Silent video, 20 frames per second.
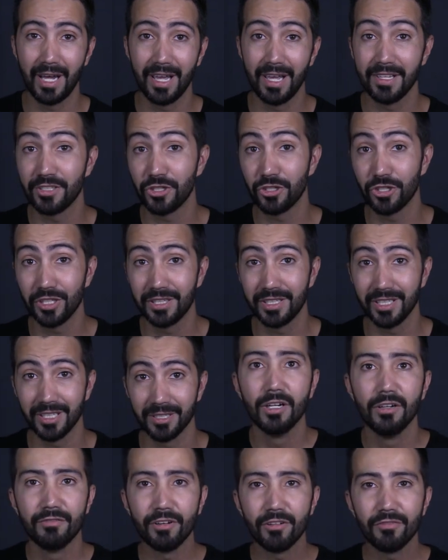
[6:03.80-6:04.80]
a
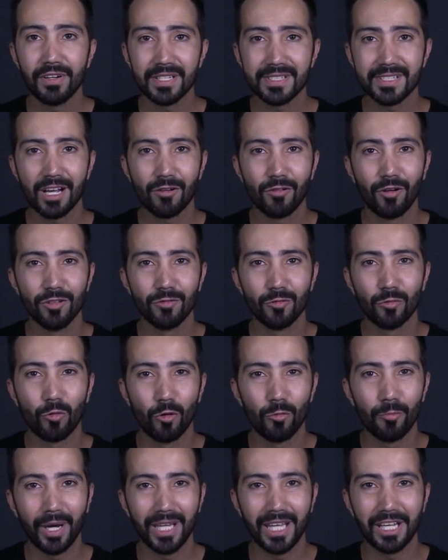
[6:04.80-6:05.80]
SGT. Vamos fazer agora um
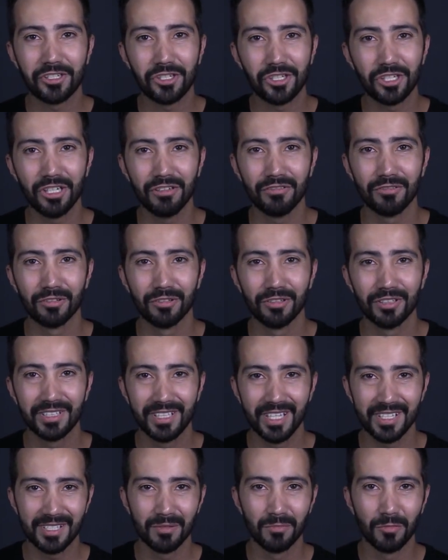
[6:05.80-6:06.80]
comparativo
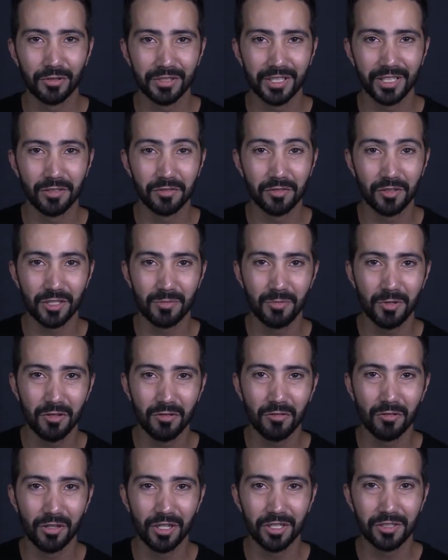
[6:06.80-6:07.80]
desse modelo
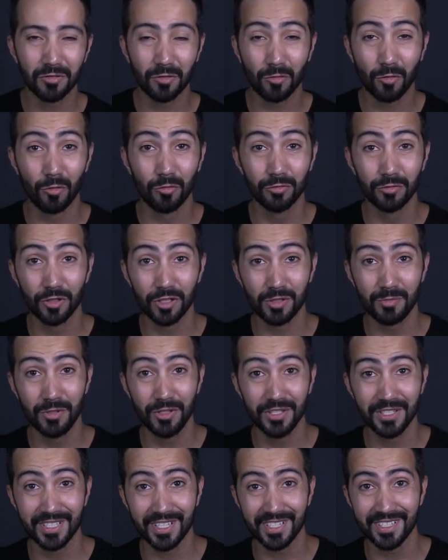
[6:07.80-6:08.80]
2008 com o
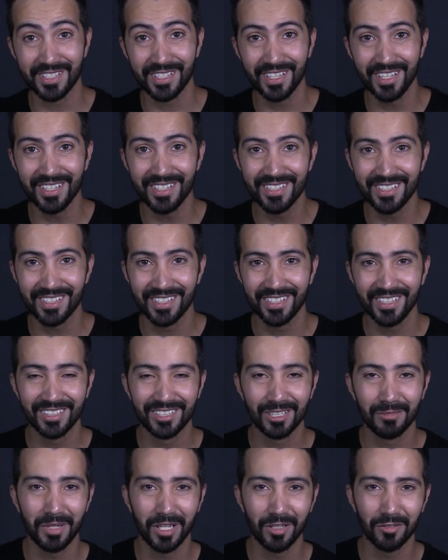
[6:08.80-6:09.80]
2016 e
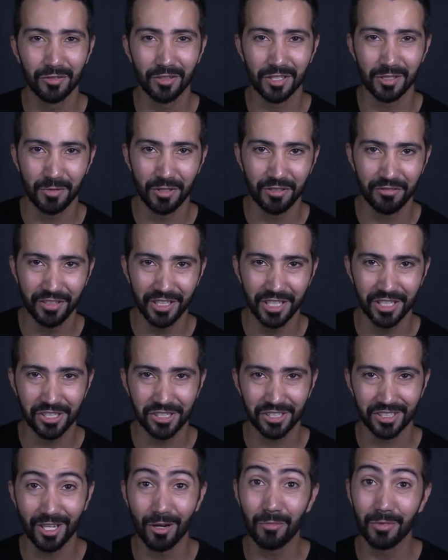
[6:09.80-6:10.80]
também o
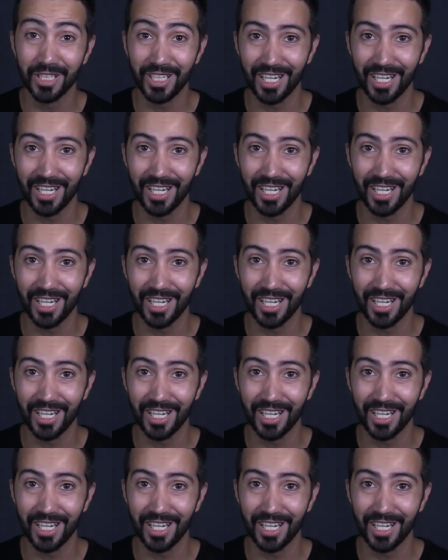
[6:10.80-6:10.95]
2020? Dá uma